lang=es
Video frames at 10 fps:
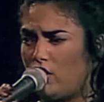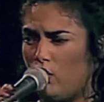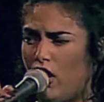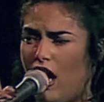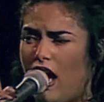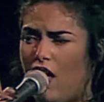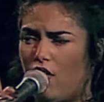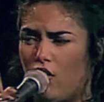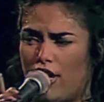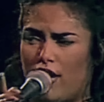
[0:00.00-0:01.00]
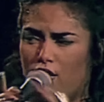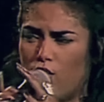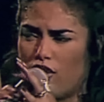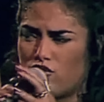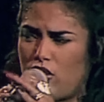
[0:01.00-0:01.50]
fue uno de los
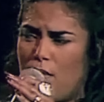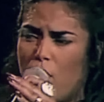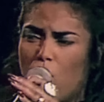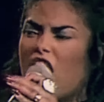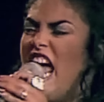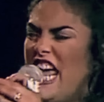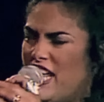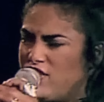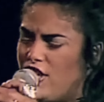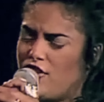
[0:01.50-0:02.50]
grandes aciertos